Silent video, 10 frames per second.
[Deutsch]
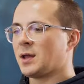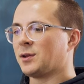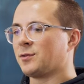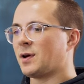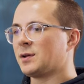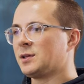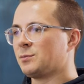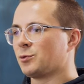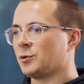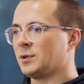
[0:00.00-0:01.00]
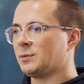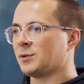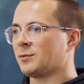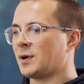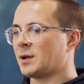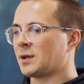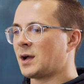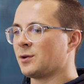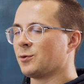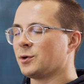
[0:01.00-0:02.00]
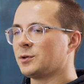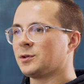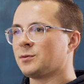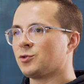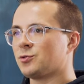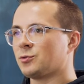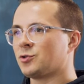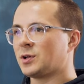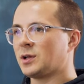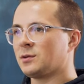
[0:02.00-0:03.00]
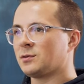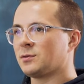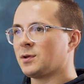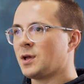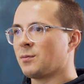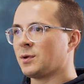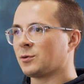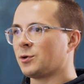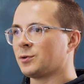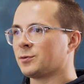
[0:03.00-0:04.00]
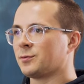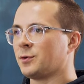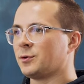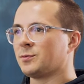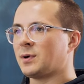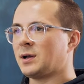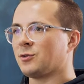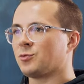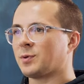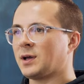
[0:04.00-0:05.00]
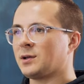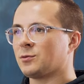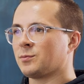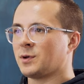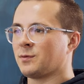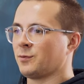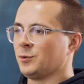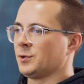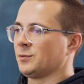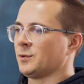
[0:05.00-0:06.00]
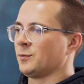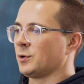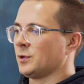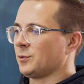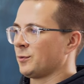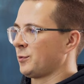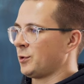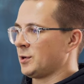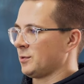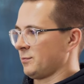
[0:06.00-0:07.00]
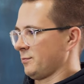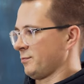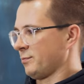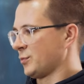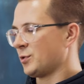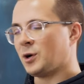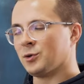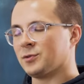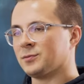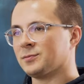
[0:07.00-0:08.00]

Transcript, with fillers: es war nie ein Problem. Es waren keine Hürden, die zwischen uns standen. Man konnte sofort über alles sprechen und man fühlte sich wirklich sofort zu Hause.